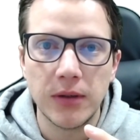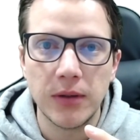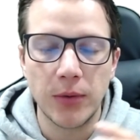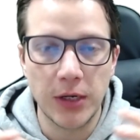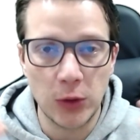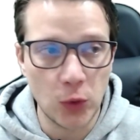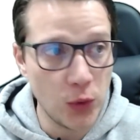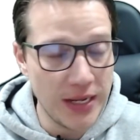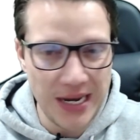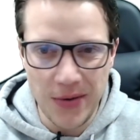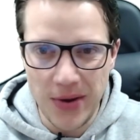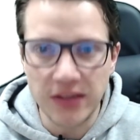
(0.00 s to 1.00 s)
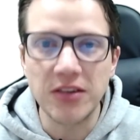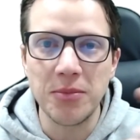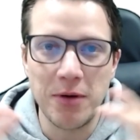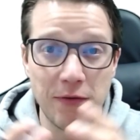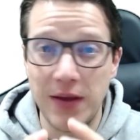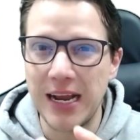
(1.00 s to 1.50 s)
Porque tú derivas y
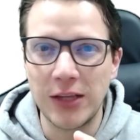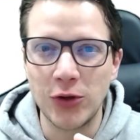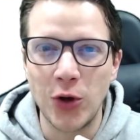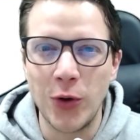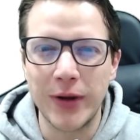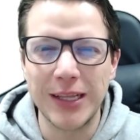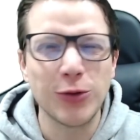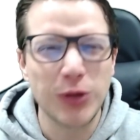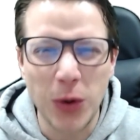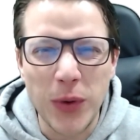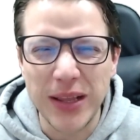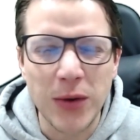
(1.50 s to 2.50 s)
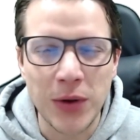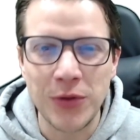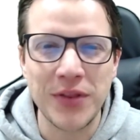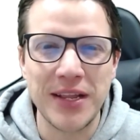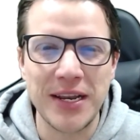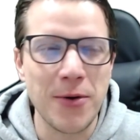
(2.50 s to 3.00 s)
simplificas todo, ¿verdad? ¿Tú te acuerdas cuando
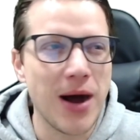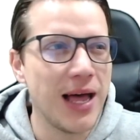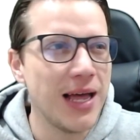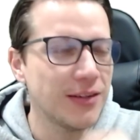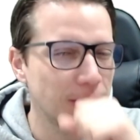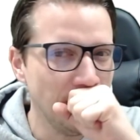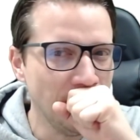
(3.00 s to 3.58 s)
en derivadas,